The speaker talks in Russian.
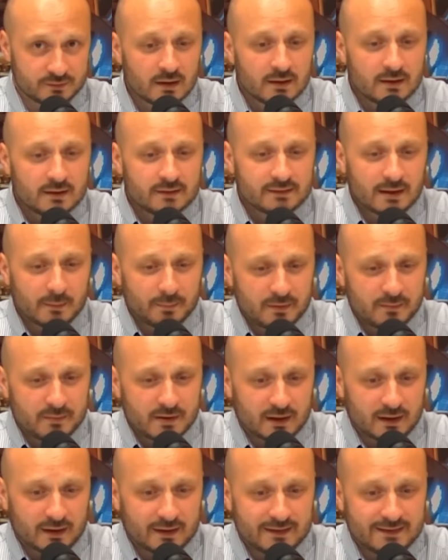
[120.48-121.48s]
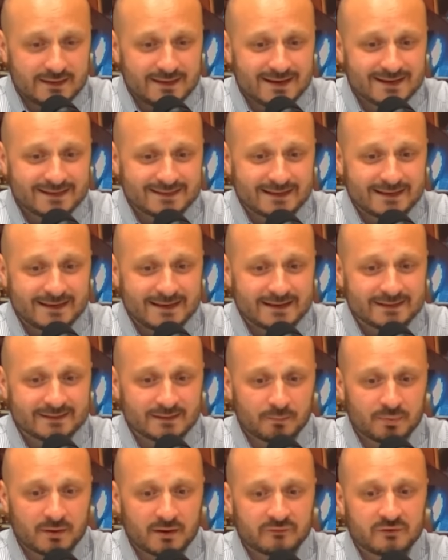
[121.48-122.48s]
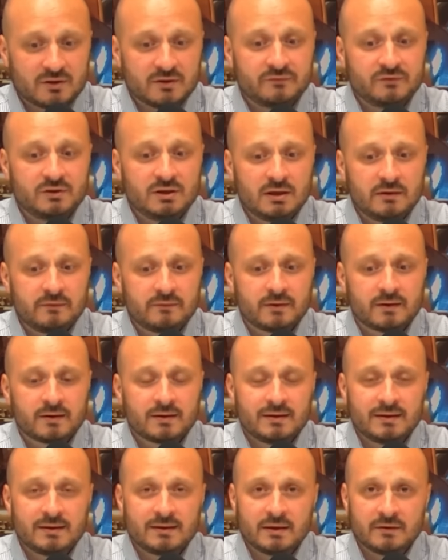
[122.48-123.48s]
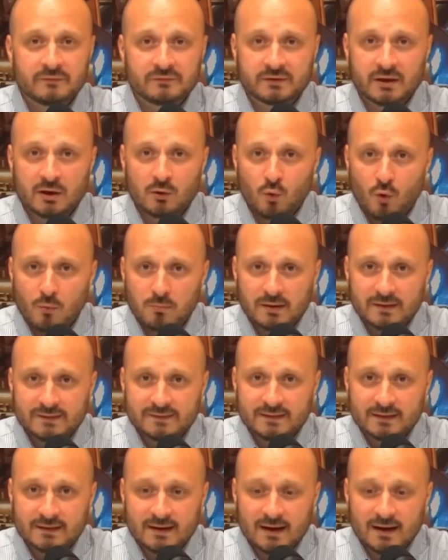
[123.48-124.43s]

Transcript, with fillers: Например, есть такие заправки в Киеве и Киевской области, как